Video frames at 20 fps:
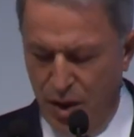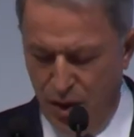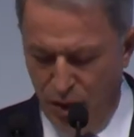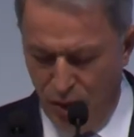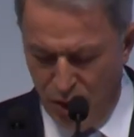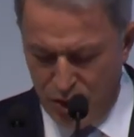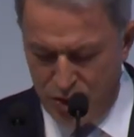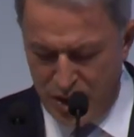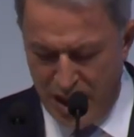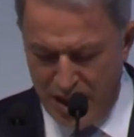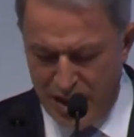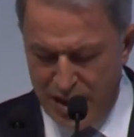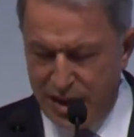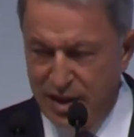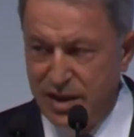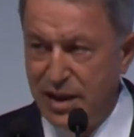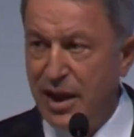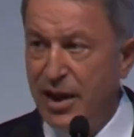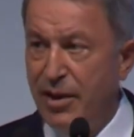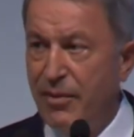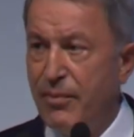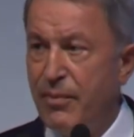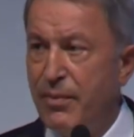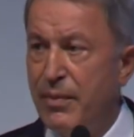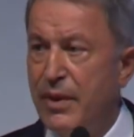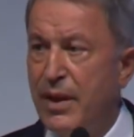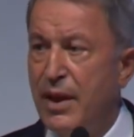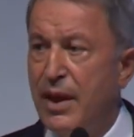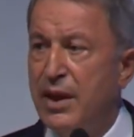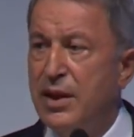Özellikle
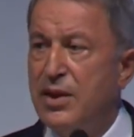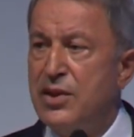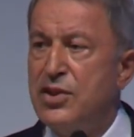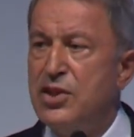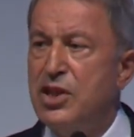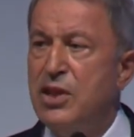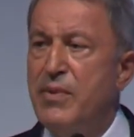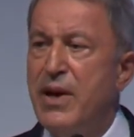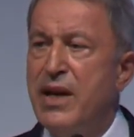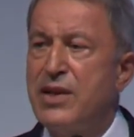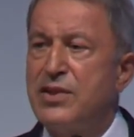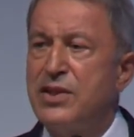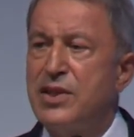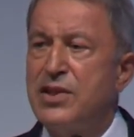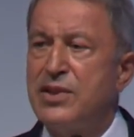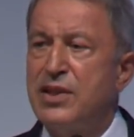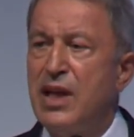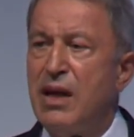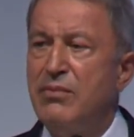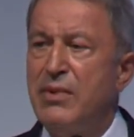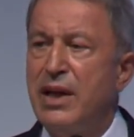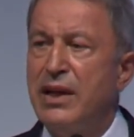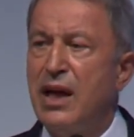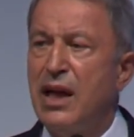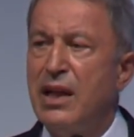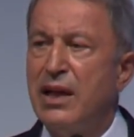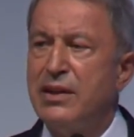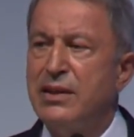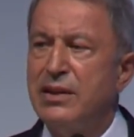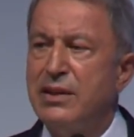siber sistemler
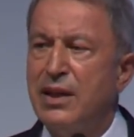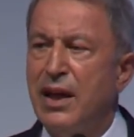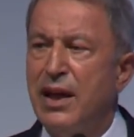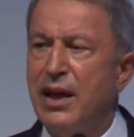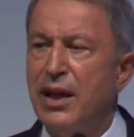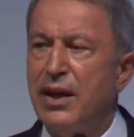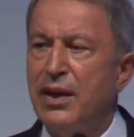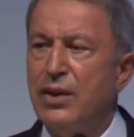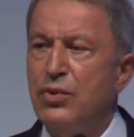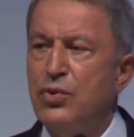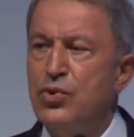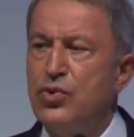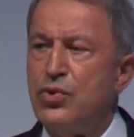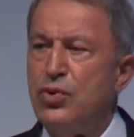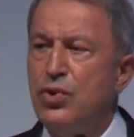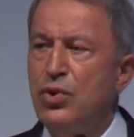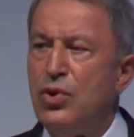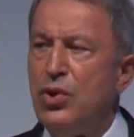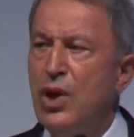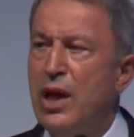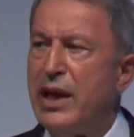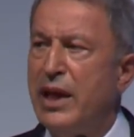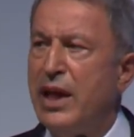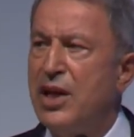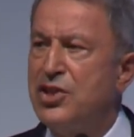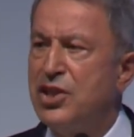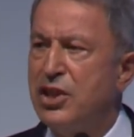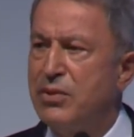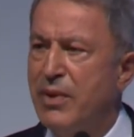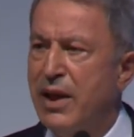alanında üstünlüğü ele
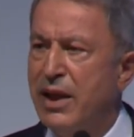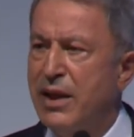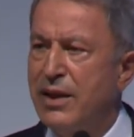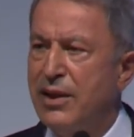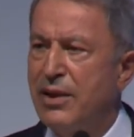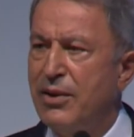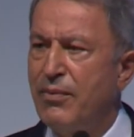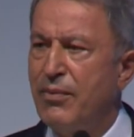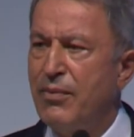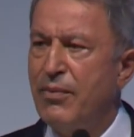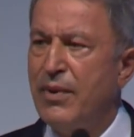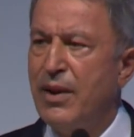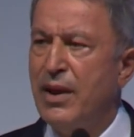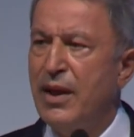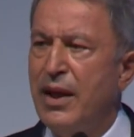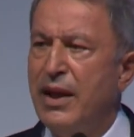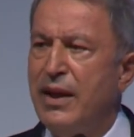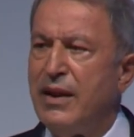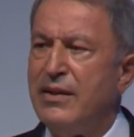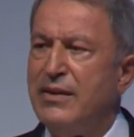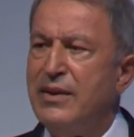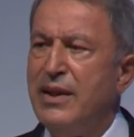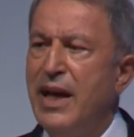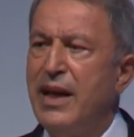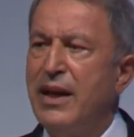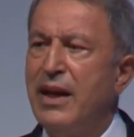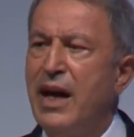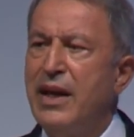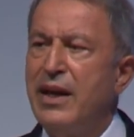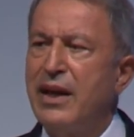geçirmek, diğer
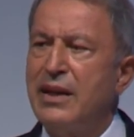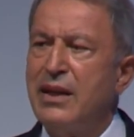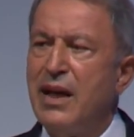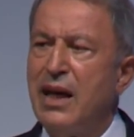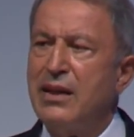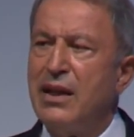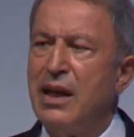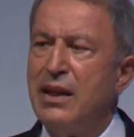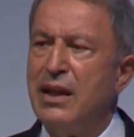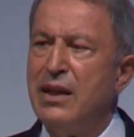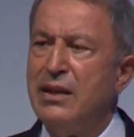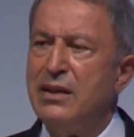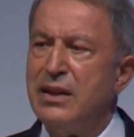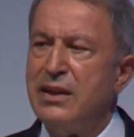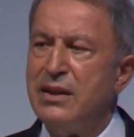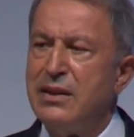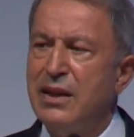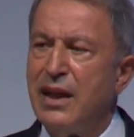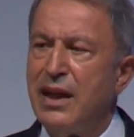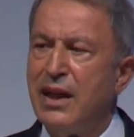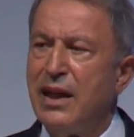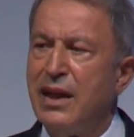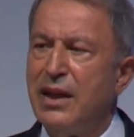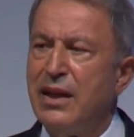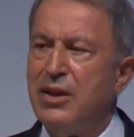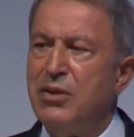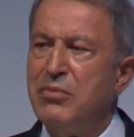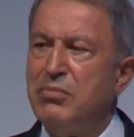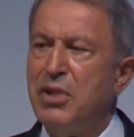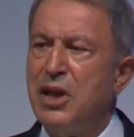harekat alanlarında
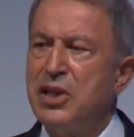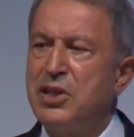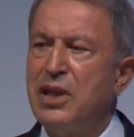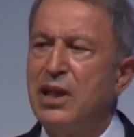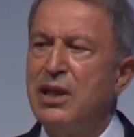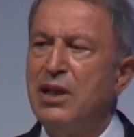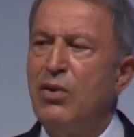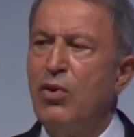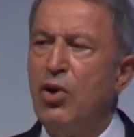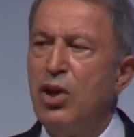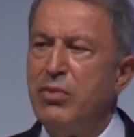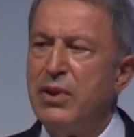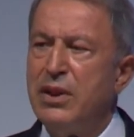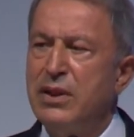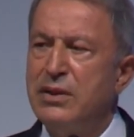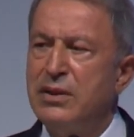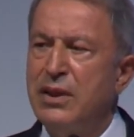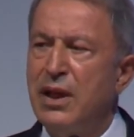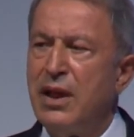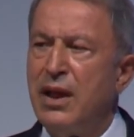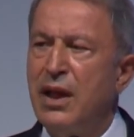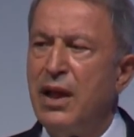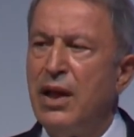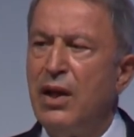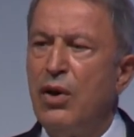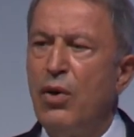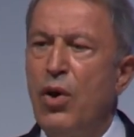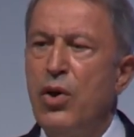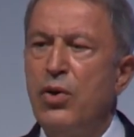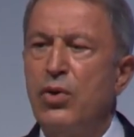başarılı olmanın da
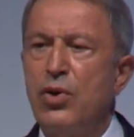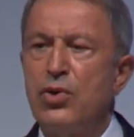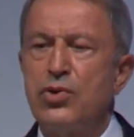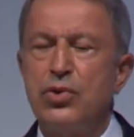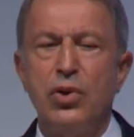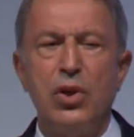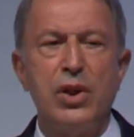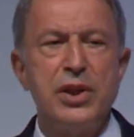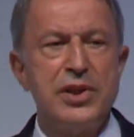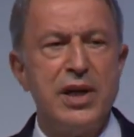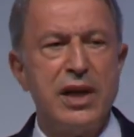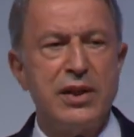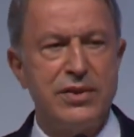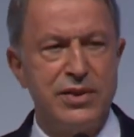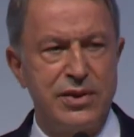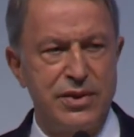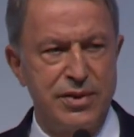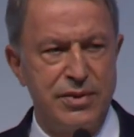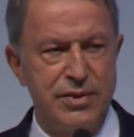ön köşeli olacaktır.